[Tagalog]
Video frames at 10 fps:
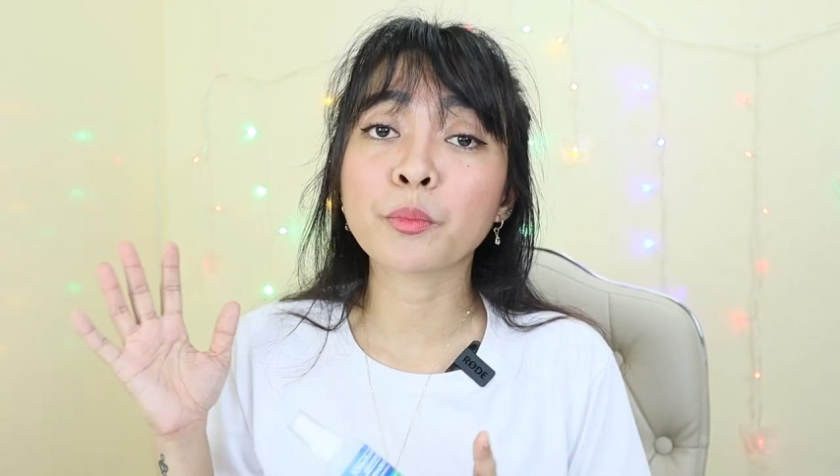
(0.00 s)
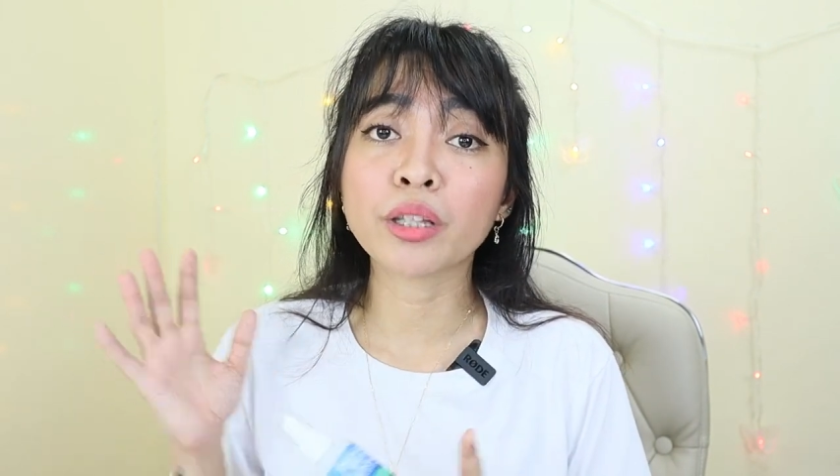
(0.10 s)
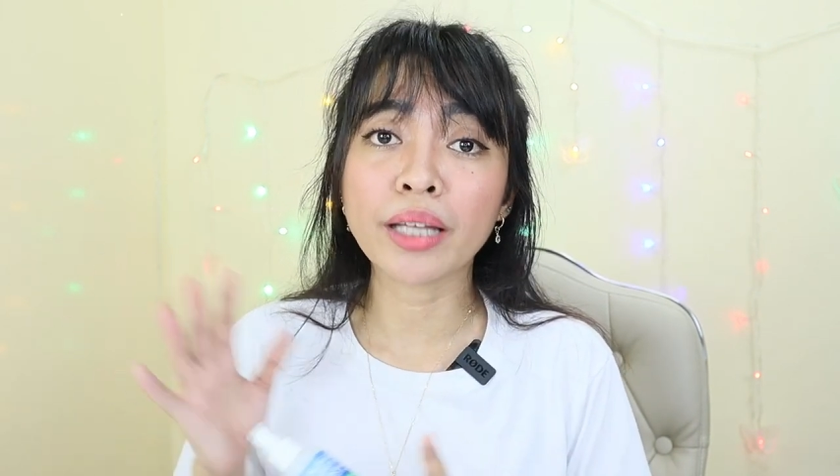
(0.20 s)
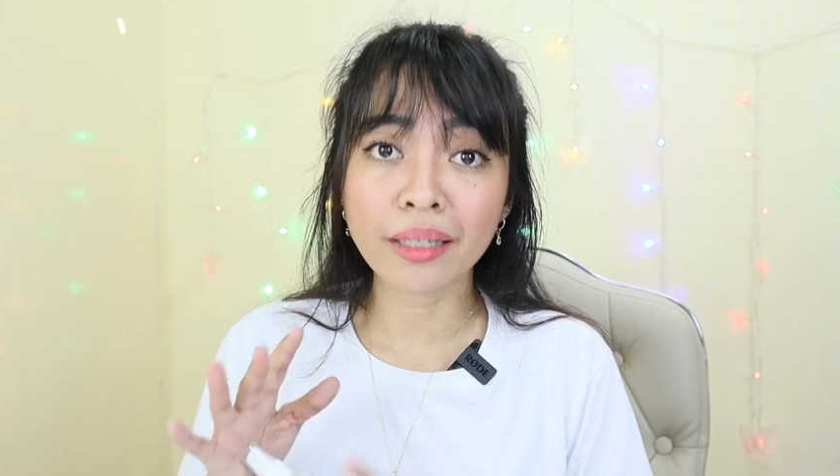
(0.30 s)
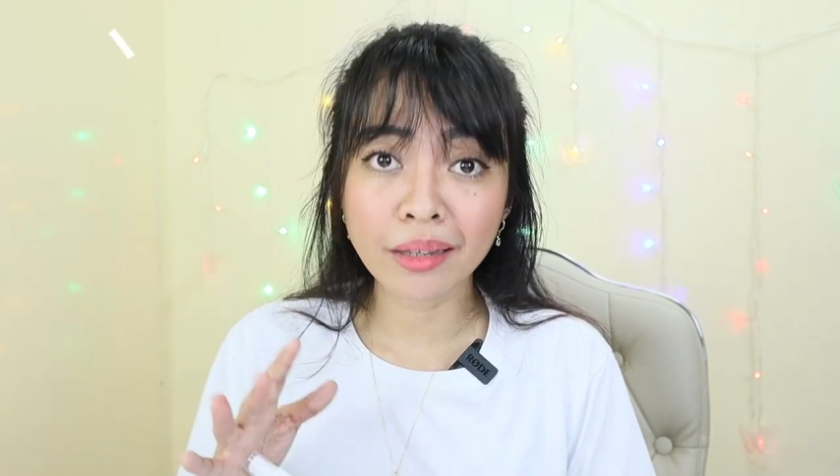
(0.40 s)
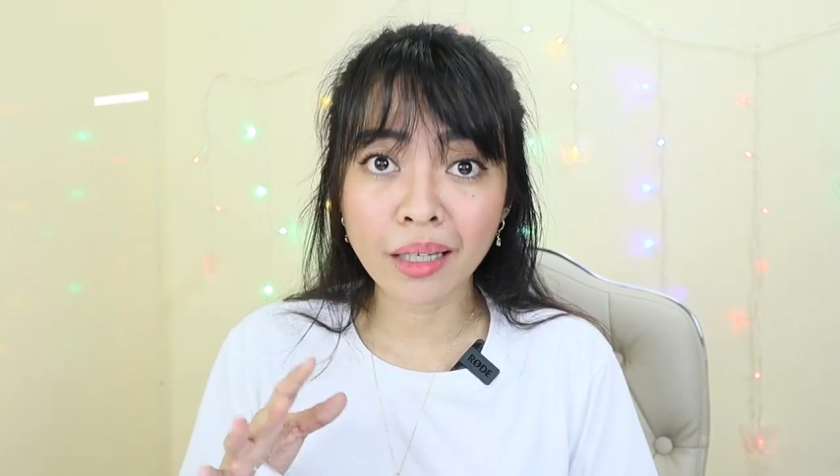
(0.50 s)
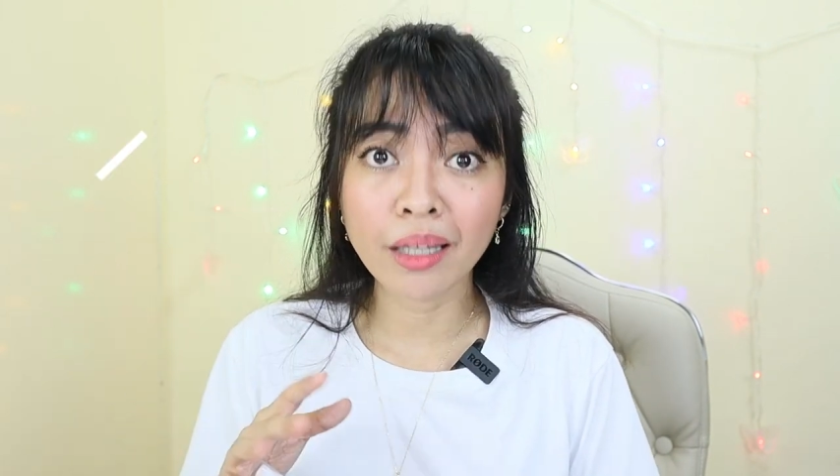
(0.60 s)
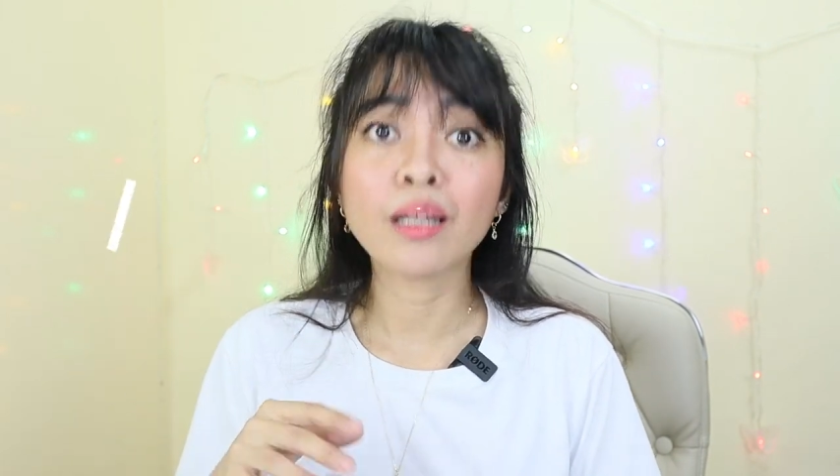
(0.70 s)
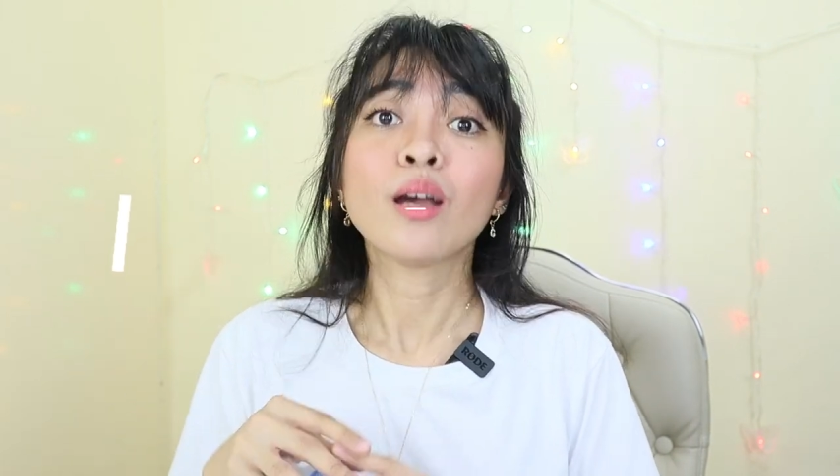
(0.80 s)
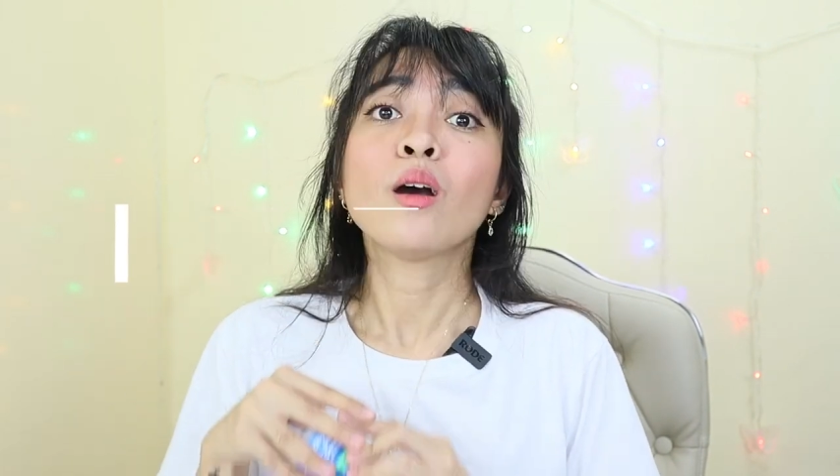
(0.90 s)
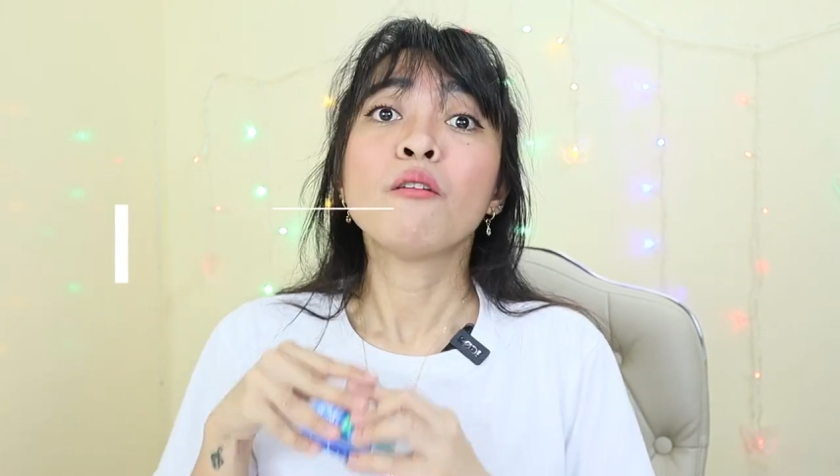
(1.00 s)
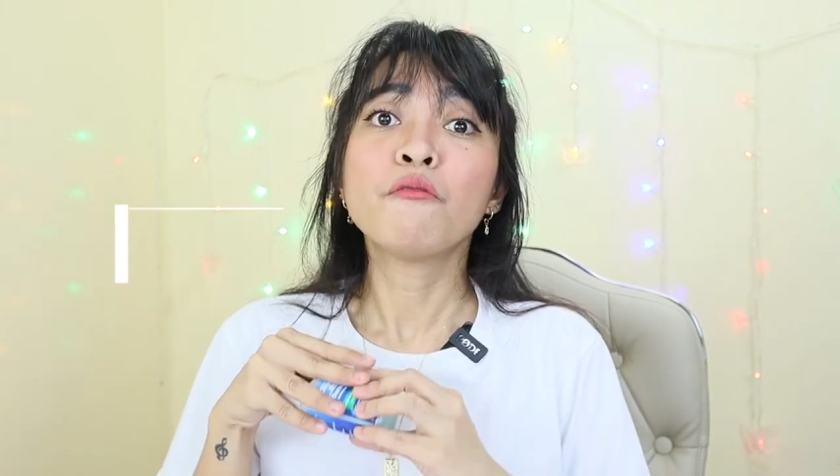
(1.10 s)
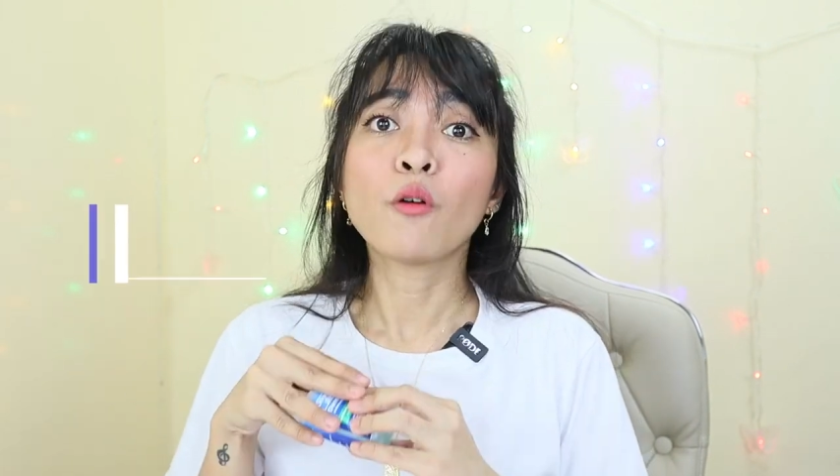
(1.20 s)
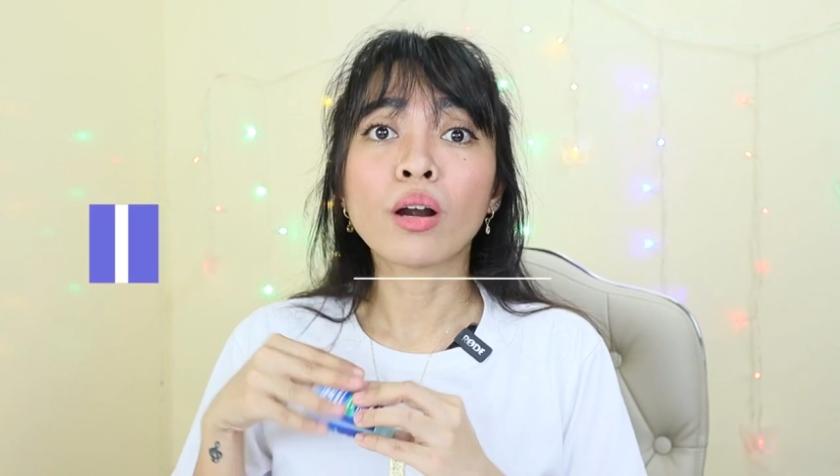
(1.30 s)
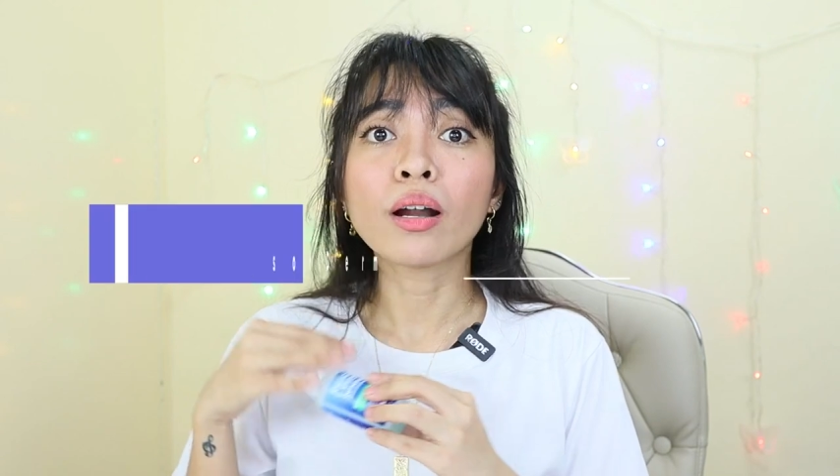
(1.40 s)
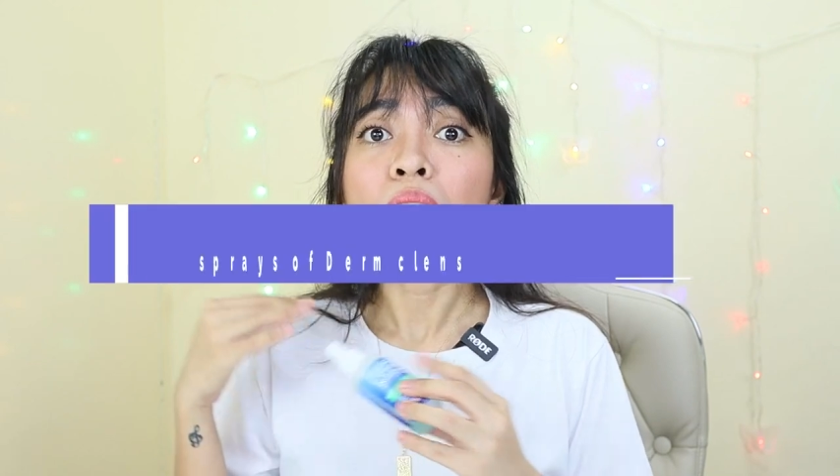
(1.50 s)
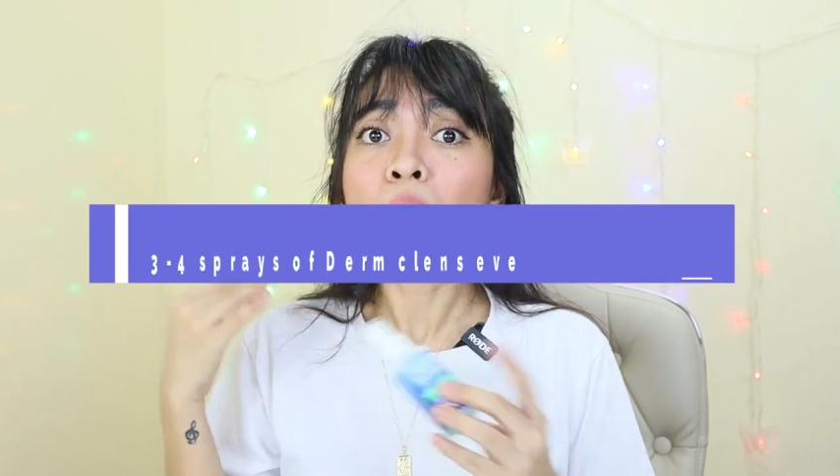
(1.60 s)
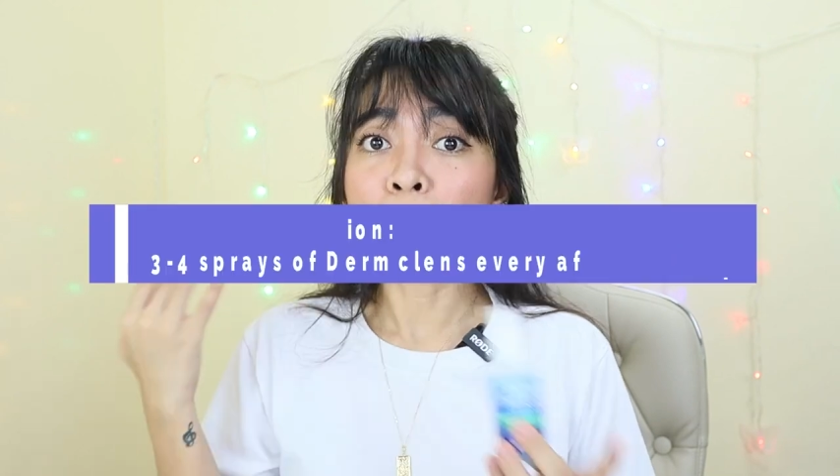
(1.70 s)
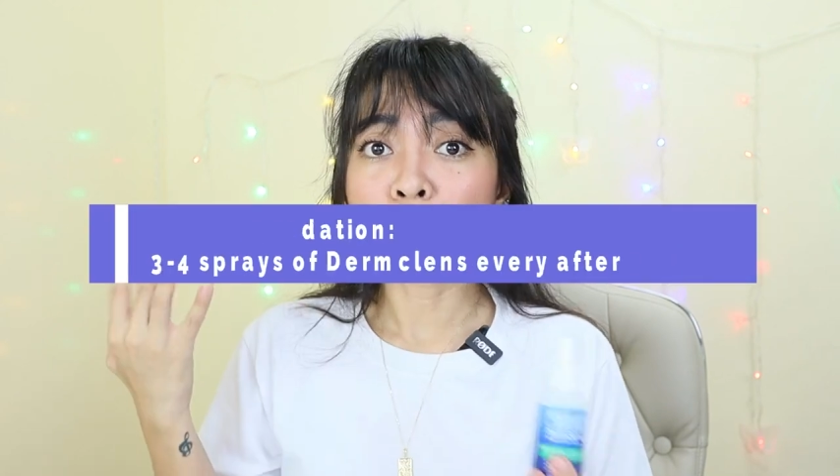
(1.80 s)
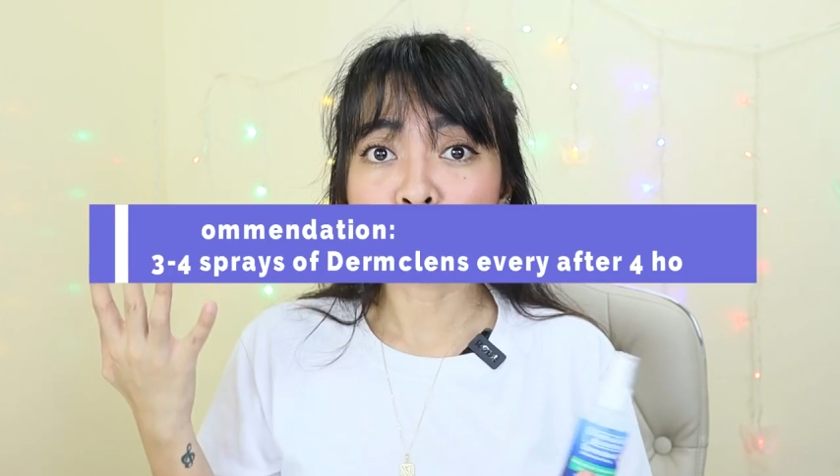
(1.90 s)
protected for
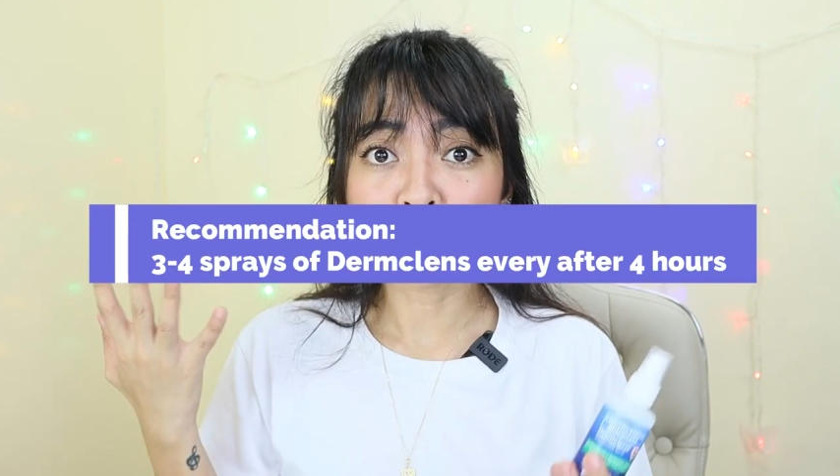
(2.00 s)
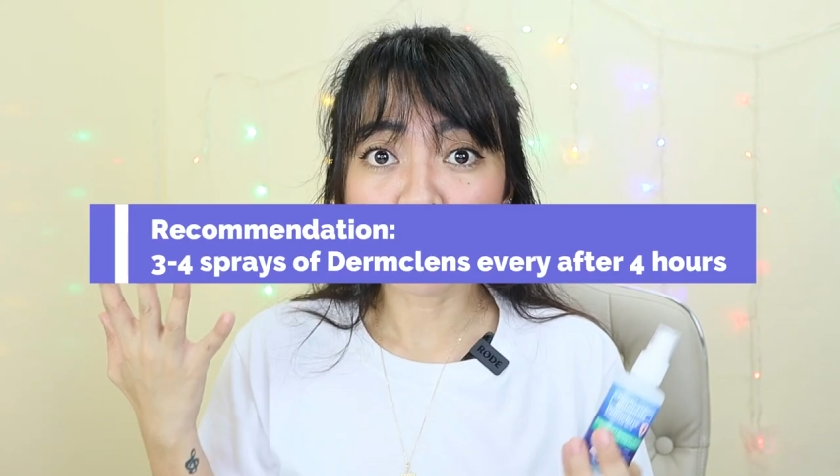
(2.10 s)
about